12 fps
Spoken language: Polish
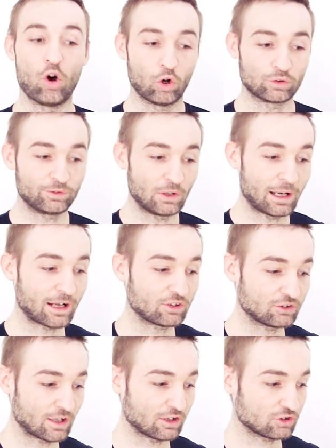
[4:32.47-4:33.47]

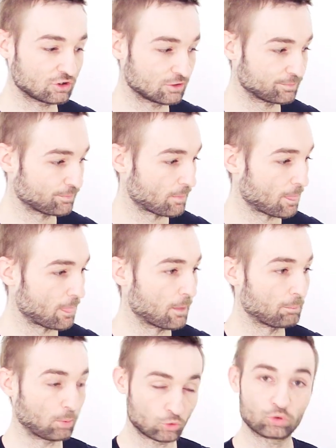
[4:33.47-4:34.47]
Otwierać też
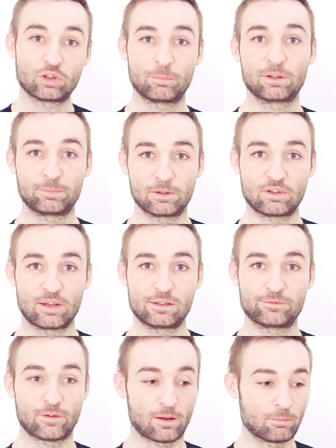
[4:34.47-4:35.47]
poczucie
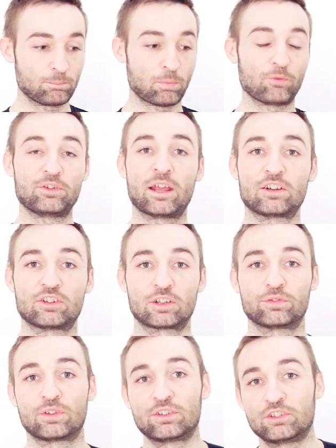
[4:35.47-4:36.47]
bezpieczeństwa,
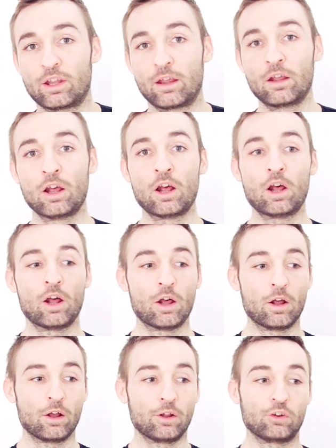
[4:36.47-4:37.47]
powiększać, w sensie
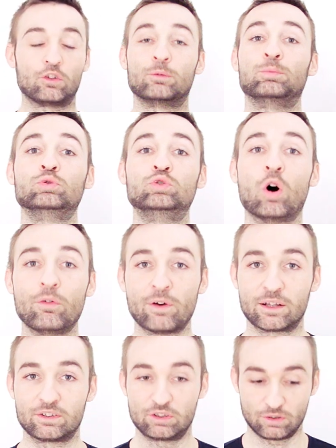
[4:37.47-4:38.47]

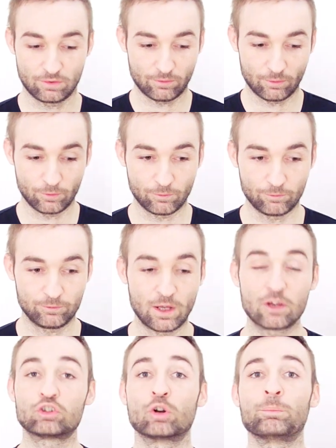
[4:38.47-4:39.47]
zbudować
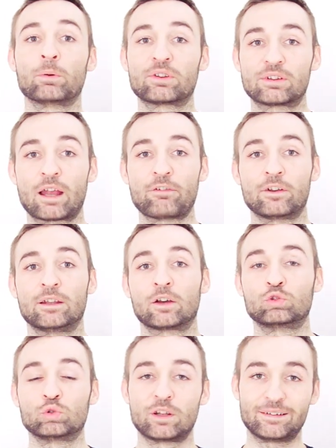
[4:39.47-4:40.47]
większą podstawę, na
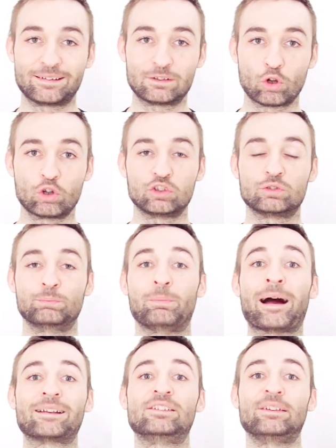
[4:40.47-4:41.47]
której stoisz
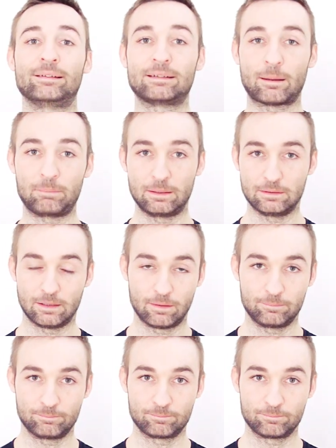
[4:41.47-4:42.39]
bardziej stabilnie,